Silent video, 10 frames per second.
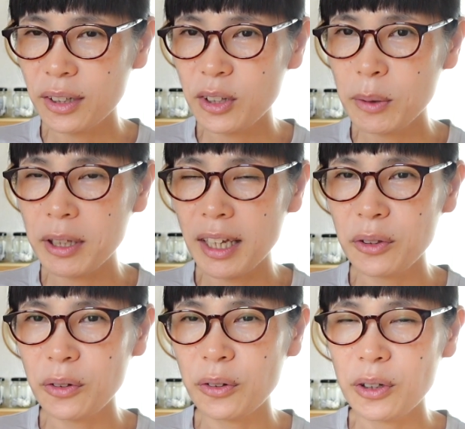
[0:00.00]
例えばだけ
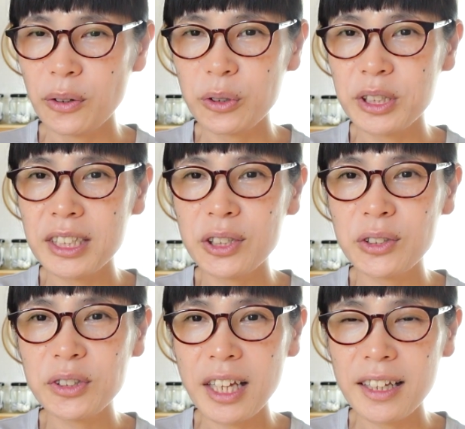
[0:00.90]
どこう刺
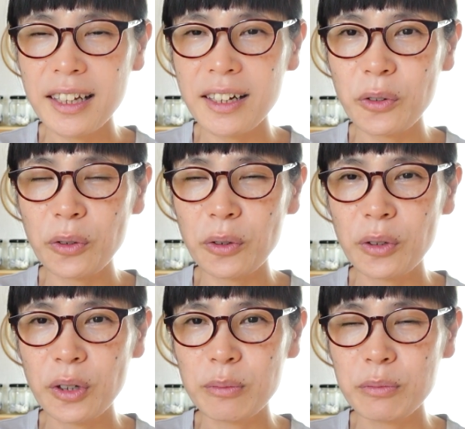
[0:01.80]
繍をねなんかこ